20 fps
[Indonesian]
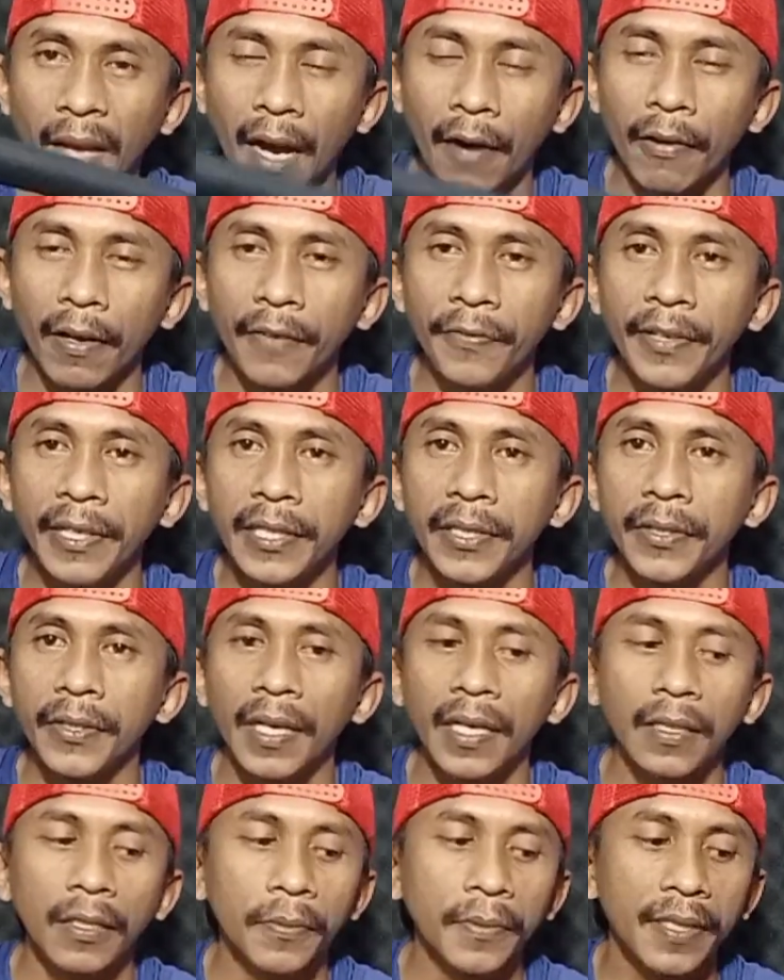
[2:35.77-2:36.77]
awal
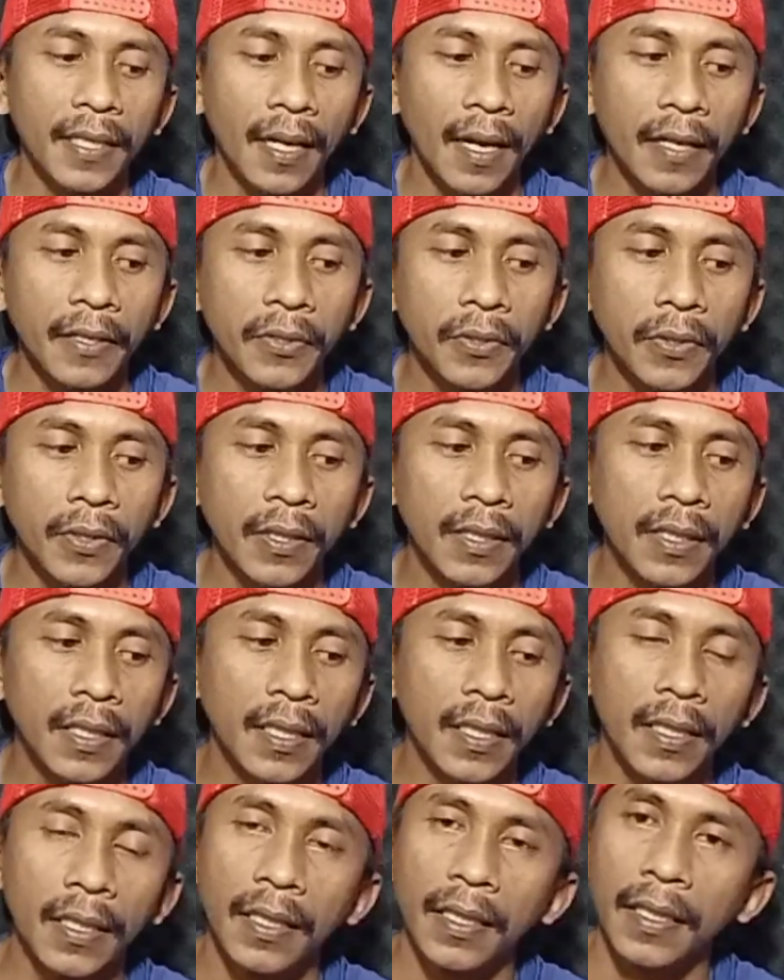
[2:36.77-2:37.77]
video atau bisa
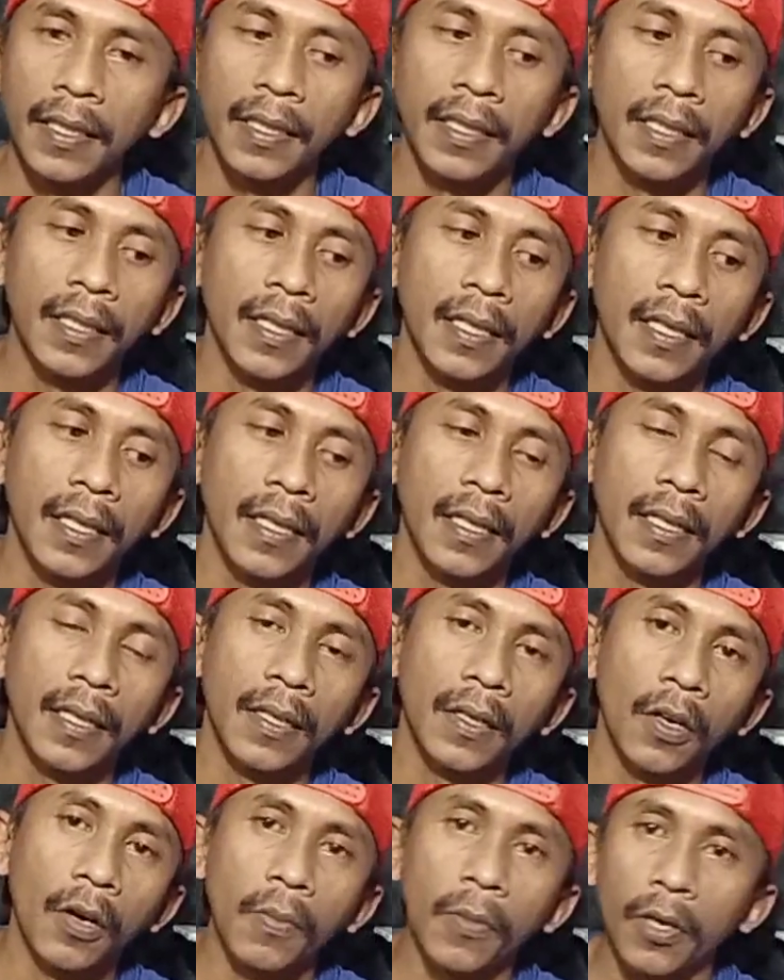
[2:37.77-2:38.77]
langsung di
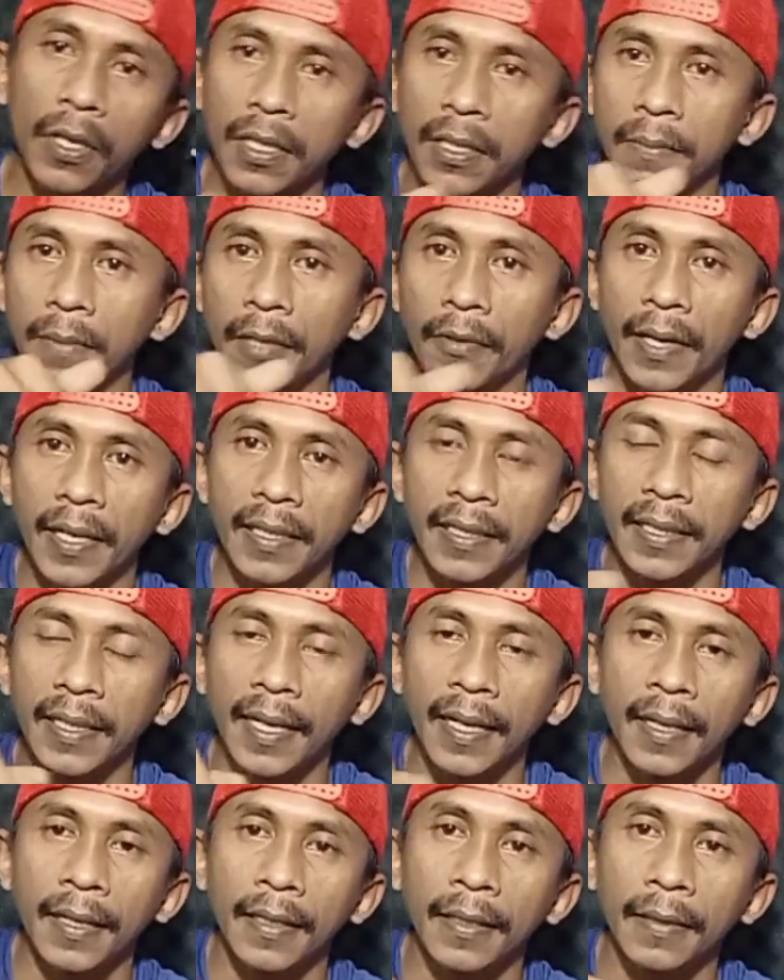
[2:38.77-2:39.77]
uh, nomor di bawah ini
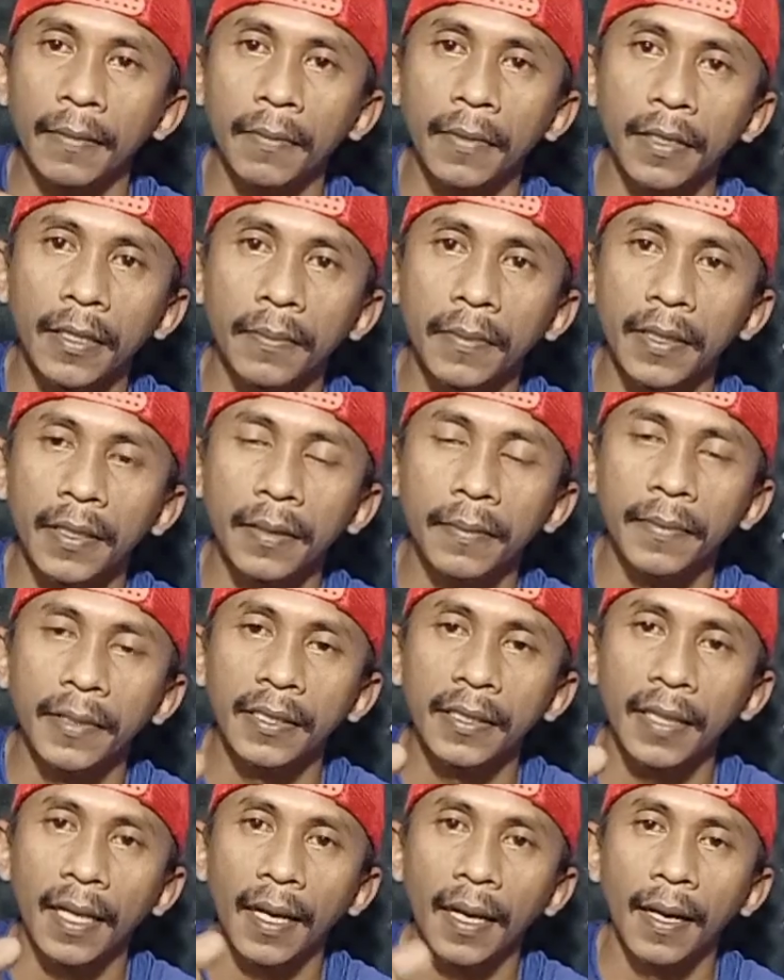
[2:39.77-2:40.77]
ya teman-teman
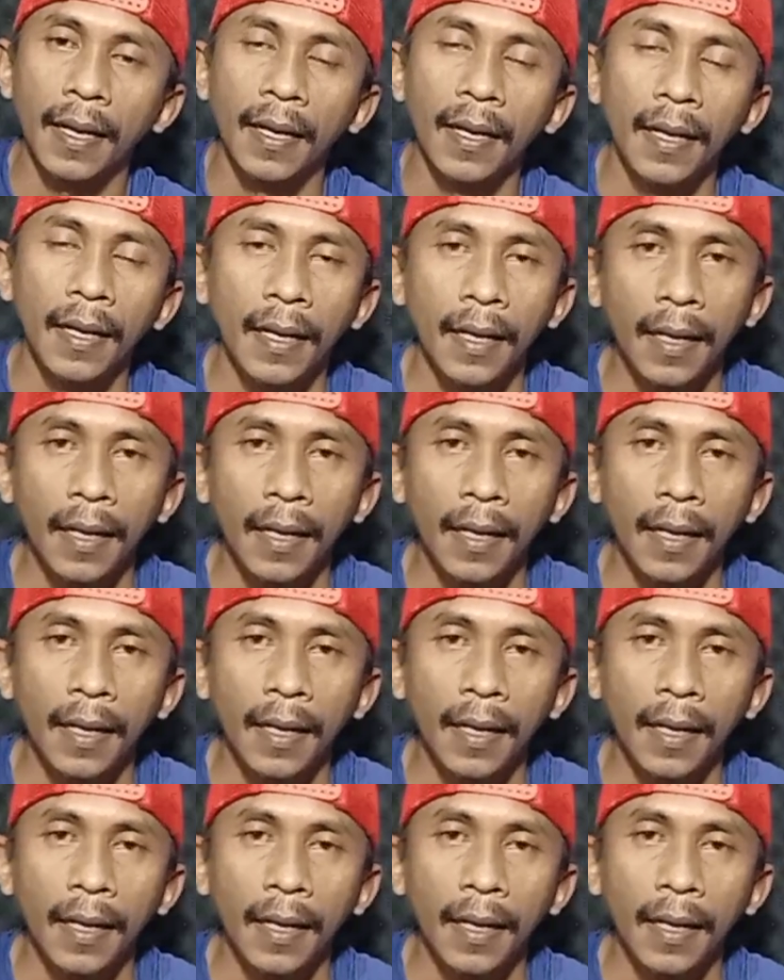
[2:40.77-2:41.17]
bisa